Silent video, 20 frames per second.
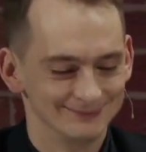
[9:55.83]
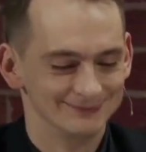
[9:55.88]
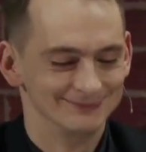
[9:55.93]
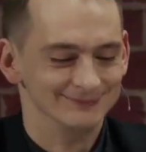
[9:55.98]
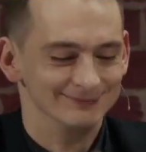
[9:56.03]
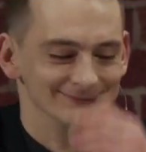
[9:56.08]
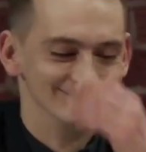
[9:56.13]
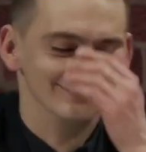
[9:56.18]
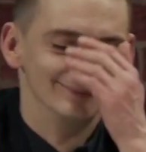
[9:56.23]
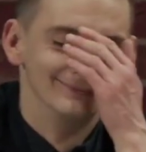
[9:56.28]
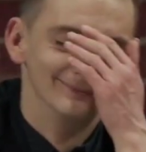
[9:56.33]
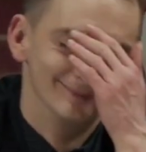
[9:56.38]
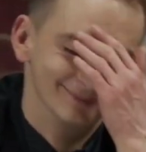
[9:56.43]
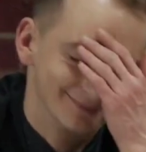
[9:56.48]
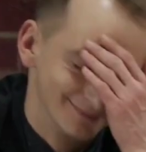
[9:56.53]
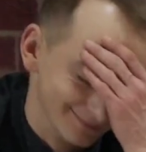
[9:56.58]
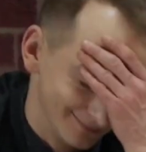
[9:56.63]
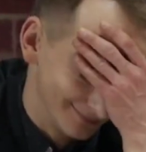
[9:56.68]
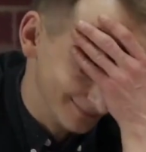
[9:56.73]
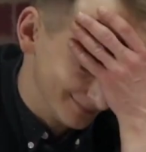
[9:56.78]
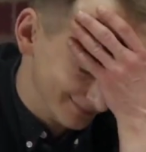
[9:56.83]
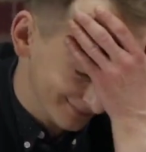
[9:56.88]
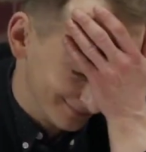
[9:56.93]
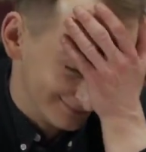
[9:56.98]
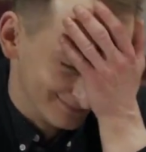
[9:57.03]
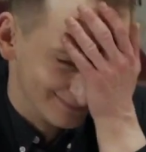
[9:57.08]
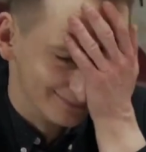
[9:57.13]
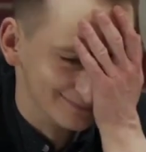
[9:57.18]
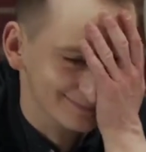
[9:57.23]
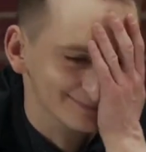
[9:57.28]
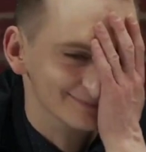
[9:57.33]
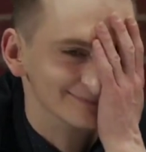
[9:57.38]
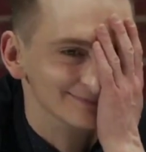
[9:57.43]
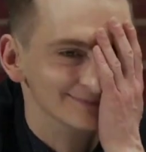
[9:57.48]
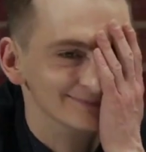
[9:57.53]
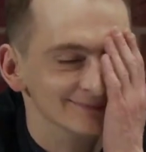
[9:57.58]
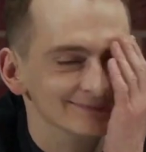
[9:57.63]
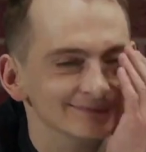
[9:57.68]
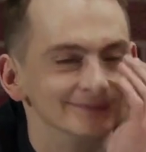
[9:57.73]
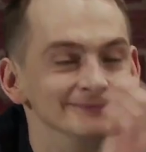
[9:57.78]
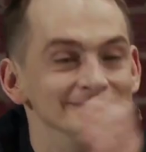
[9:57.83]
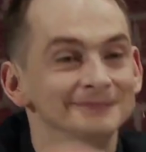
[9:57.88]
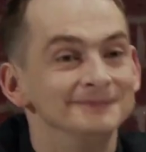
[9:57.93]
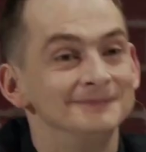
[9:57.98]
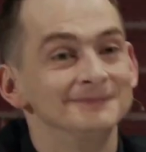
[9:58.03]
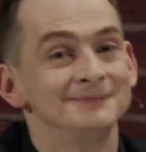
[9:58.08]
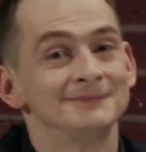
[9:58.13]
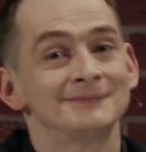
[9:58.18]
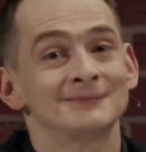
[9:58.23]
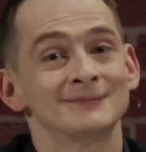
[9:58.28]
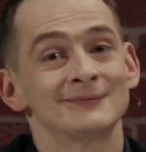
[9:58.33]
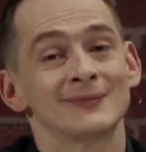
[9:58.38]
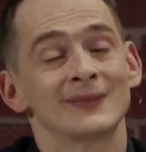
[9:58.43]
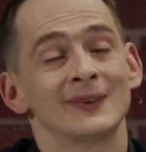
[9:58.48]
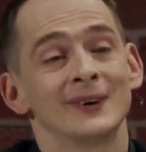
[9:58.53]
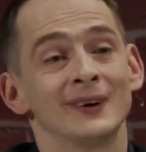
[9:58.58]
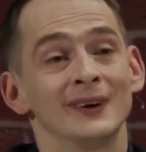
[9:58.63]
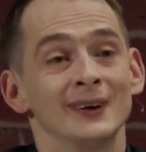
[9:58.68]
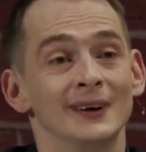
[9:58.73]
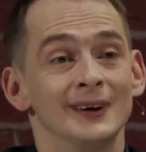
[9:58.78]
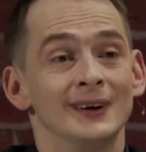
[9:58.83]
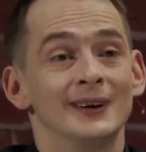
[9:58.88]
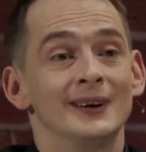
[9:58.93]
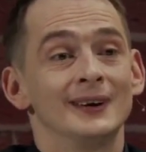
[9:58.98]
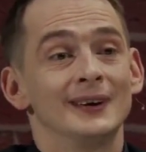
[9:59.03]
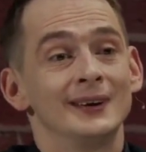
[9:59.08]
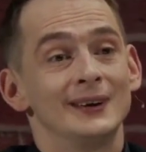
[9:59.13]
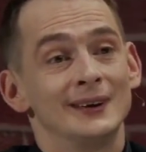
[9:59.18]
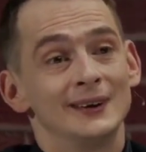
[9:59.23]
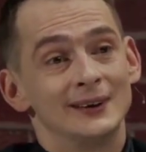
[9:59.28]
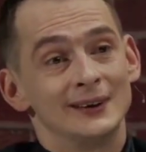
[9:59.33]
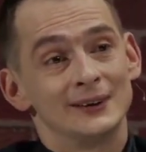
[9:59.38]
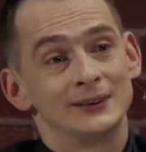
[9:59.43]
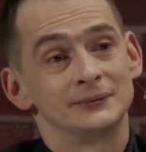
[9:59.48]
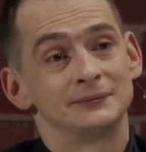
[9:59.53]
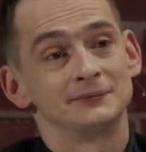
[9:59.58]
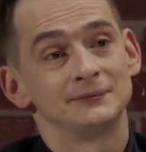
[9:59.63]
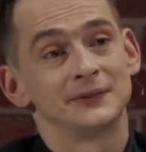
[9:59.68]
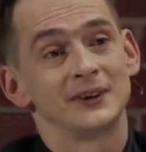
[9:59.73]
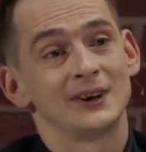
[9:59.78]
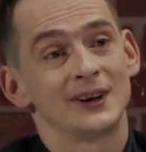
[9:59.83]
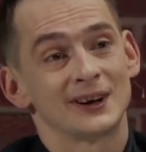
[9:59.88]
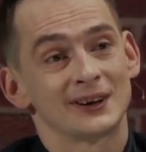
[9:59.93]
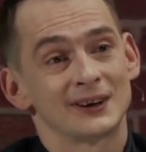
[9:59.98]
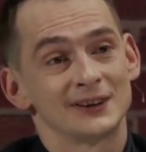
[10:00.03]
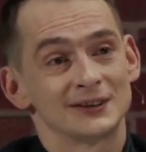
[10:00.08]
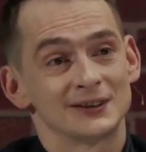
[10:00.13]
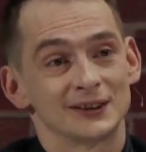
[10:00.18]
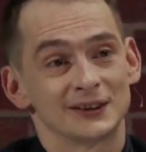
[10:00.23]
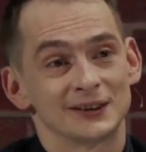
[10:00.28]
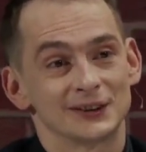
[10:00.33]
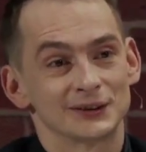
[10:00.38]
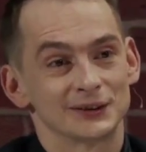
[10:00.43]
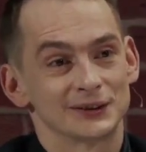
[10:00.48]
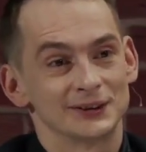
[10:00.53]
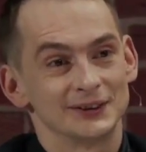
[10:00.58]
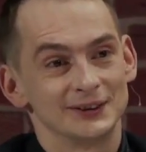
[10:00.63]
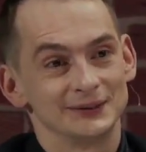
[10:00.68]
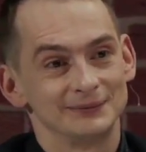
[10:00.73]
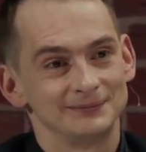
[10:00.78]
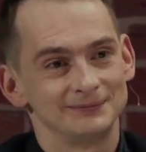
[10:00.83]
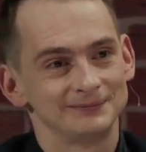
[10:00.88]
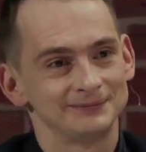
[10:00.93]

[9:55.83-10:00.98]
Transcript: Nie, bo po prostu wy, lewica, sprowadzacie zagrożenie na młode pokolenie. Jakie zagrożenie?